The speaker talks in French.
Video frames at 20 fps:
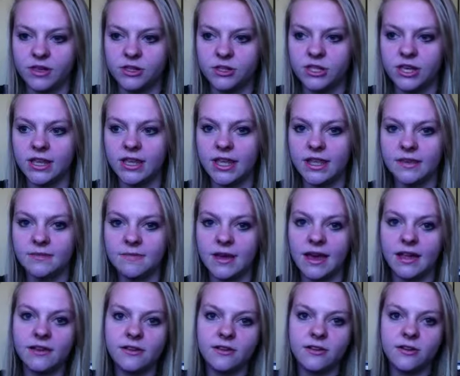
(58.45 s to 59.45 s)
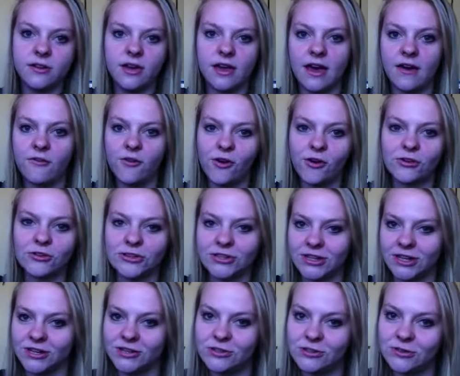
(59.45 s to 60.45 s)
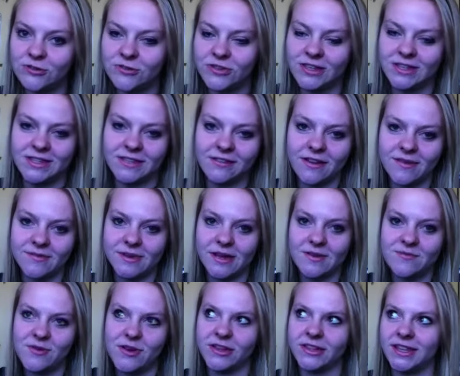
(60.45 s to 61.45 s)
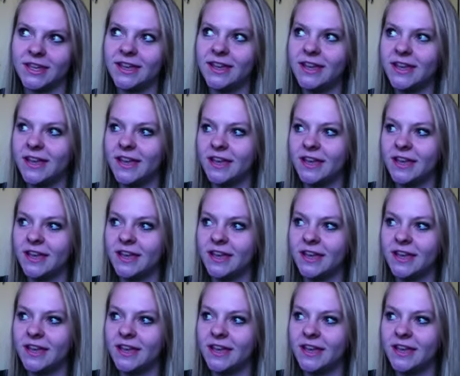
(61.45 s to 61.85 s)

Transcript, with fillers: chaque animal euh, avoir une chaîne. Je trouve que c'est vraiment important.